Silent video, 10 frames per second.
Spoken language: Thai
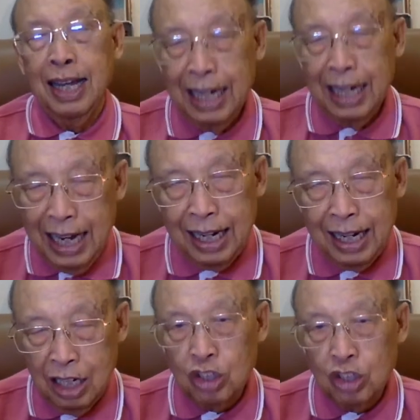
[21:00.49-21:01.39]
และขา
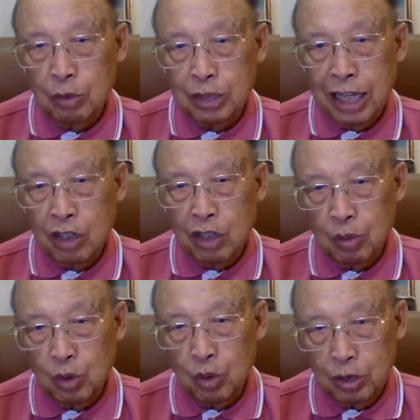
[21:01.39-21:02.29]
น่อยจะบ่ตายก่อนกำหน
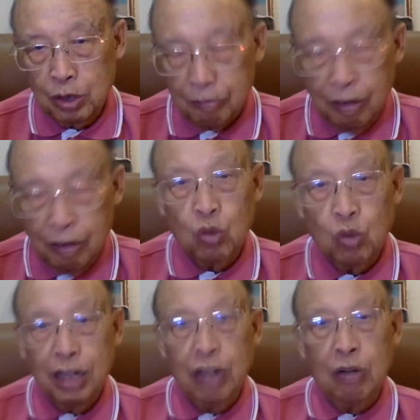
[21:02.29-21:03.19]
ด เว้า
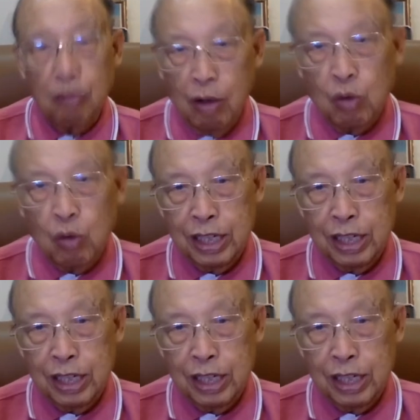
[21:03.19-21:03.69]
แล้ว เว้าอีก